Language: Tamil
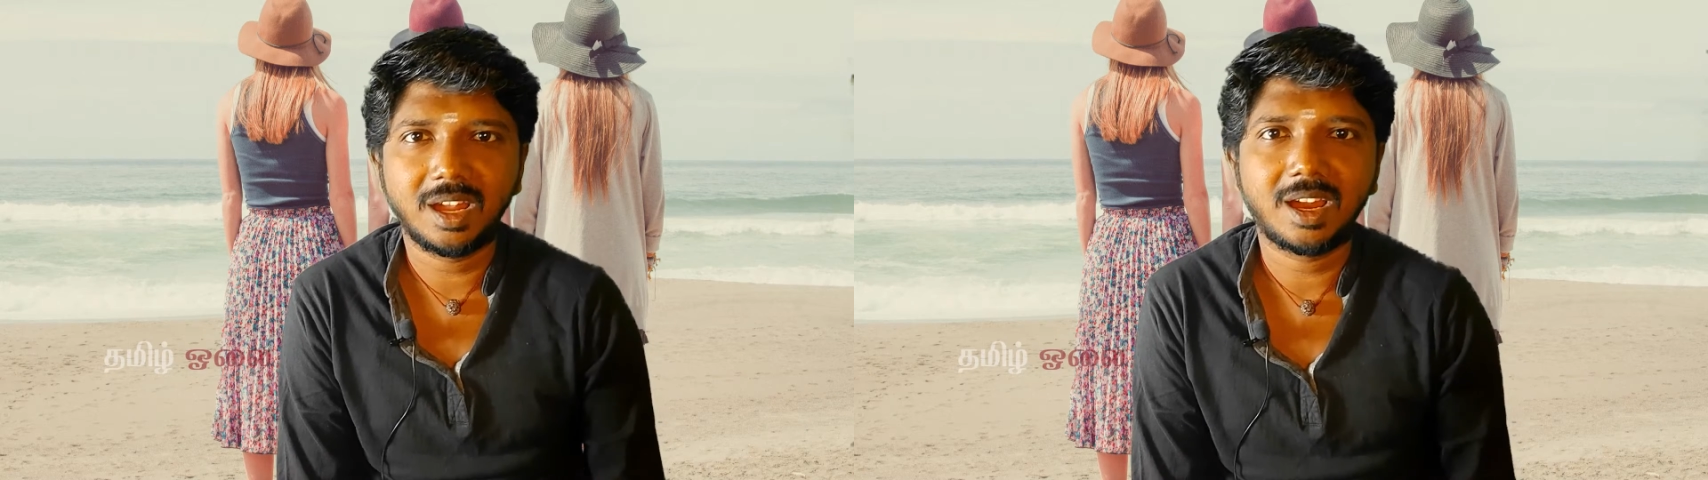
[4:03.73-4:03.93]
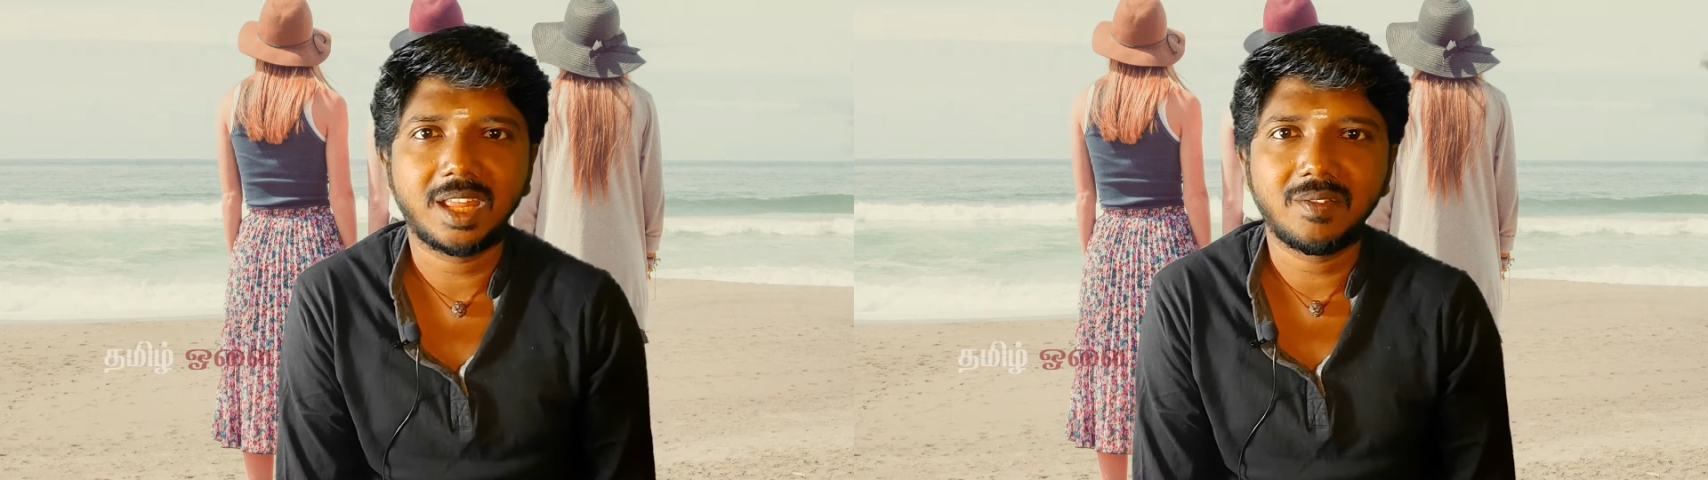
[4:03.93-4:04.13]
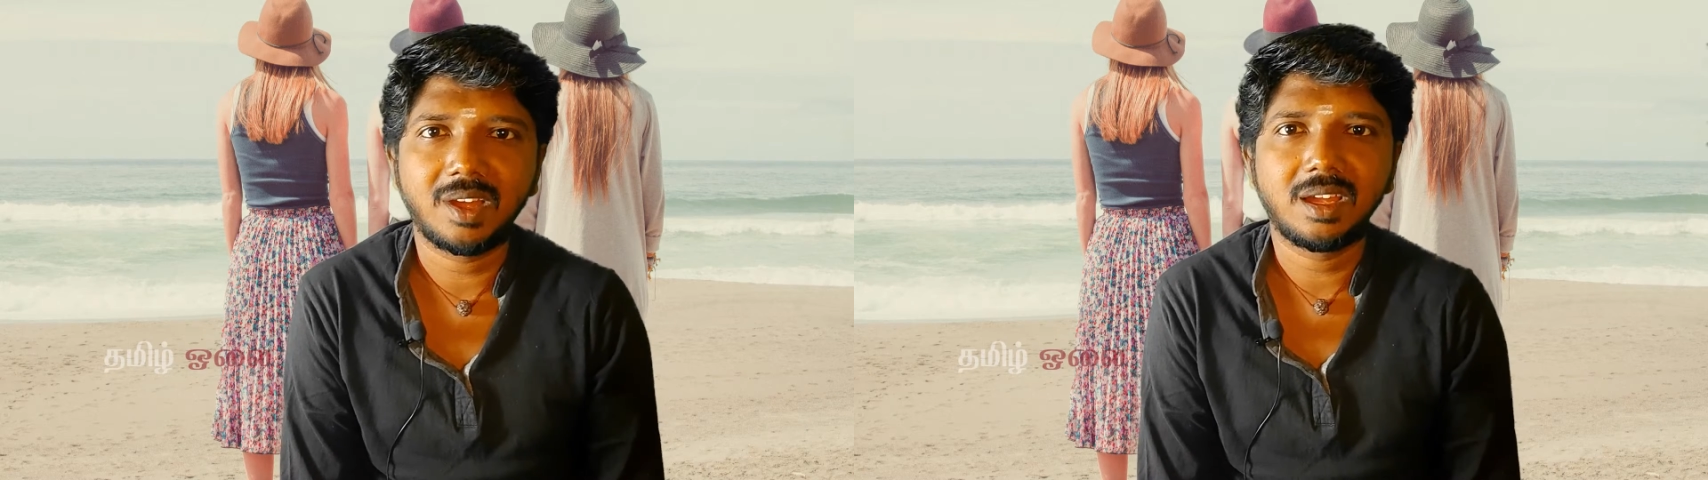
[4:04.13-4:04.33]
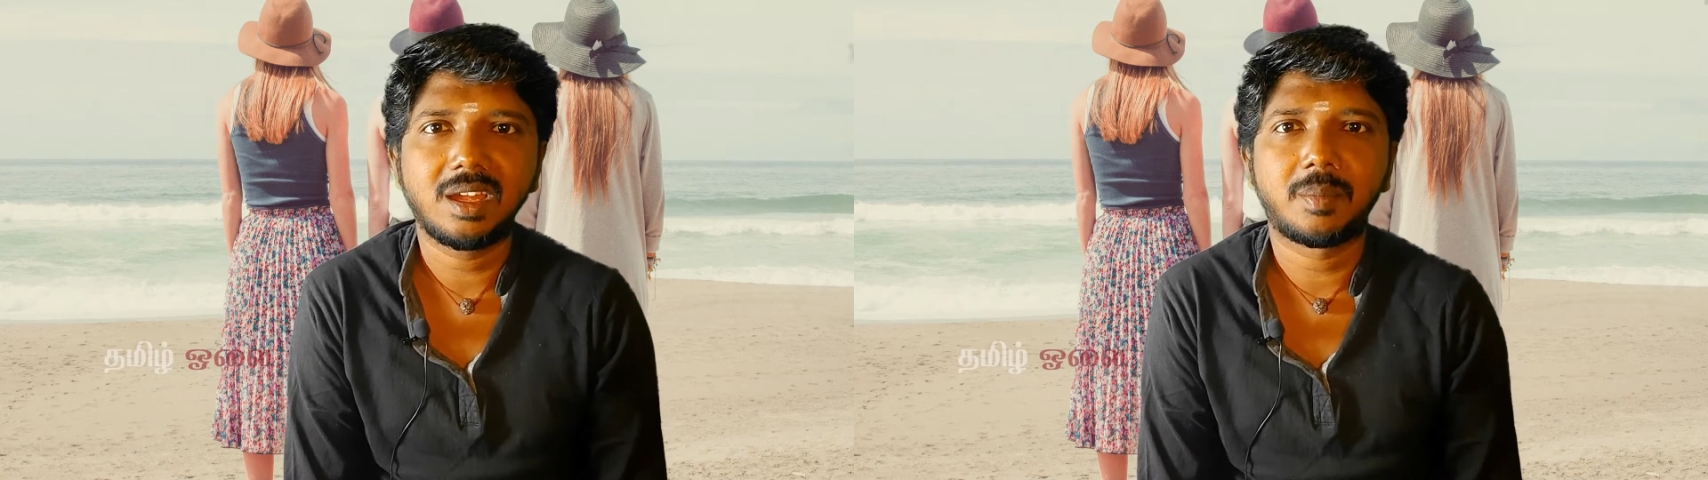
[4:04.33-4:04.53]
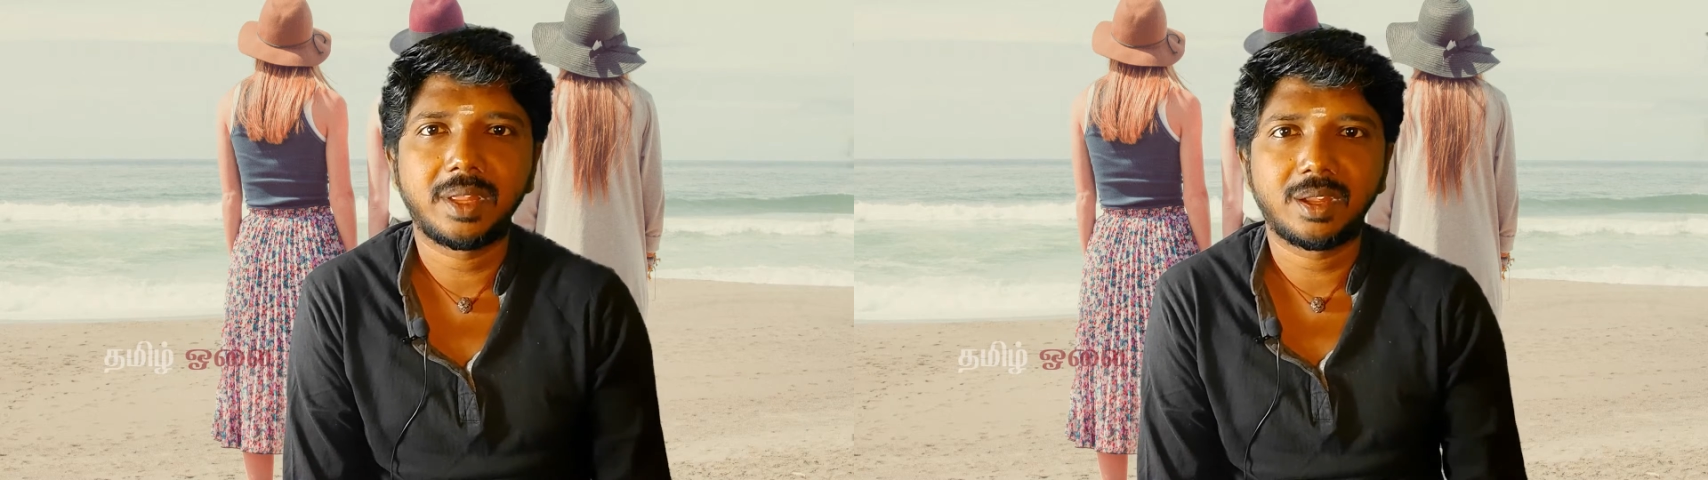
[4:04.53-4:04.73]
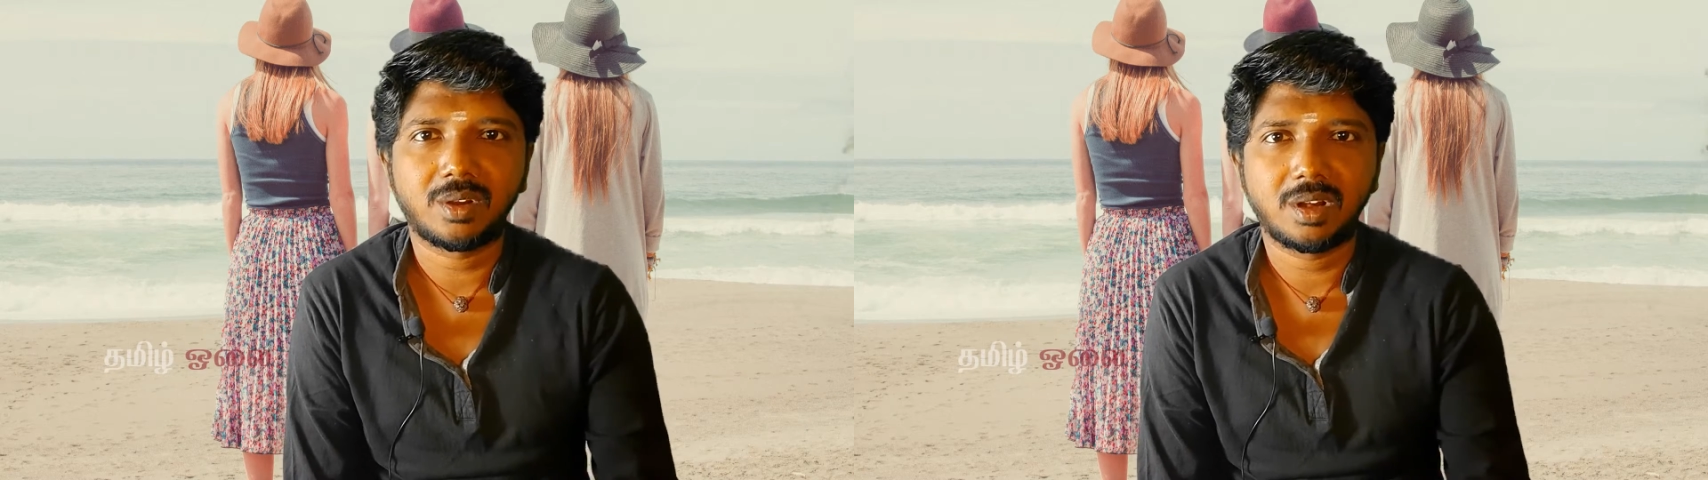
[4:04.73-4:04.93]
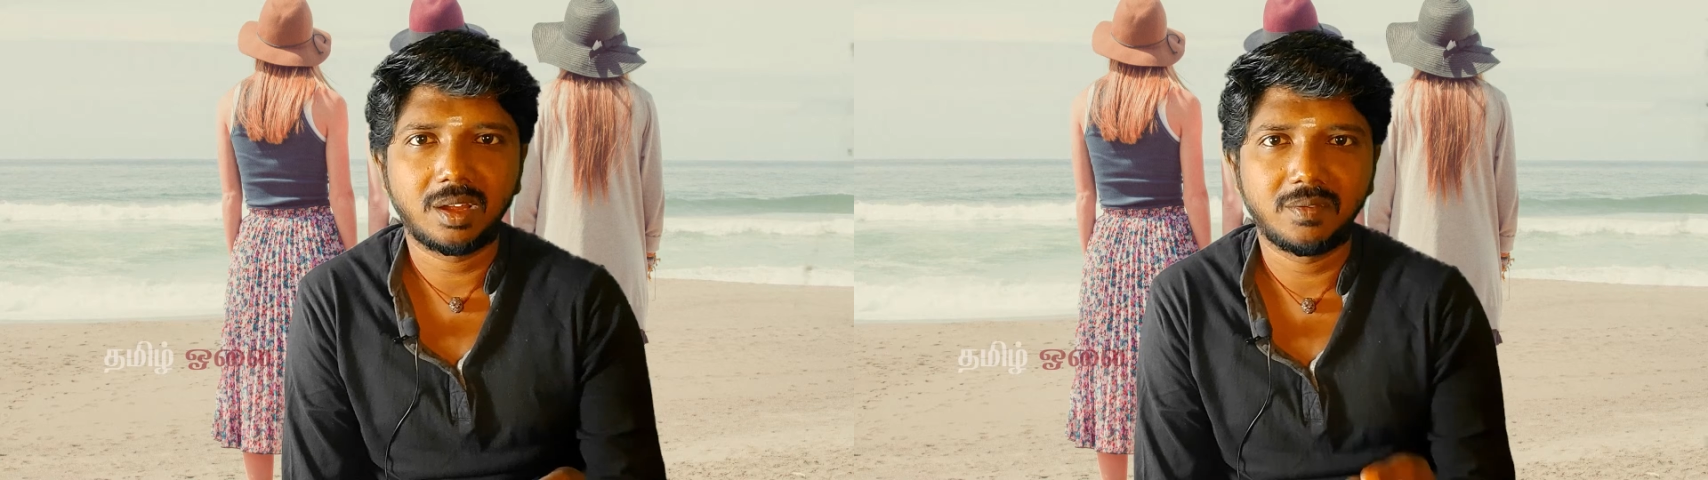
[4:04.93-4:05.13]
தான் அடைவாங்க அப்படிங்கிற ஒரு